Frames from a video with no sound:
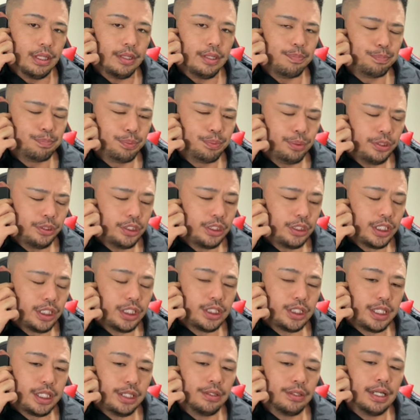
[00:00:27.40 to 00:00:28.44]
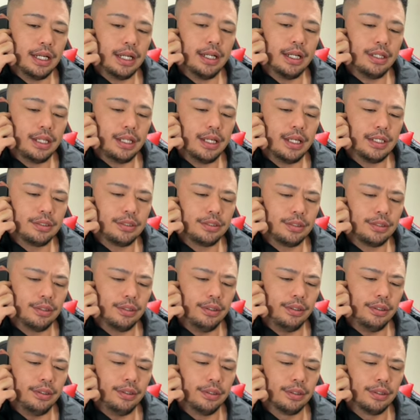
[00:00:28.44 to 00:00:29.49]
それブッチしてるからね。やっ
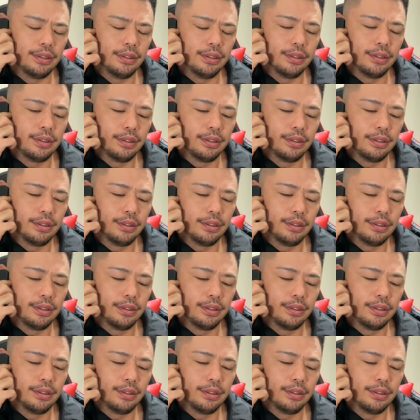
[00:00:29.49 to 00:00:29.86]
ちょ